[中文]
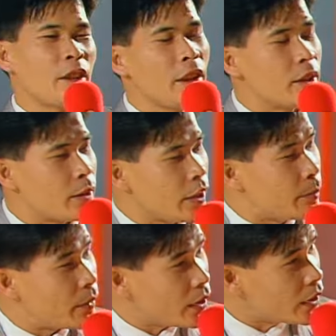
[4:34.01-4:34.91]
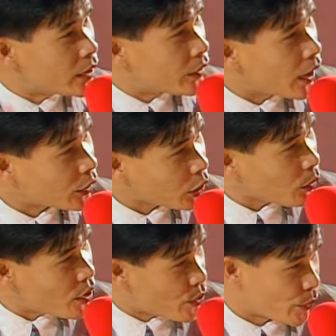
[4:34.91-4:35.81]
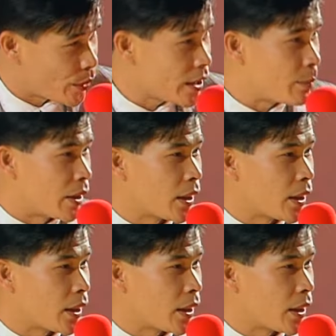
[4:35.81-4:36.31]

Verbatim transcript: 艺艺艺人呢、啊，都会取艺名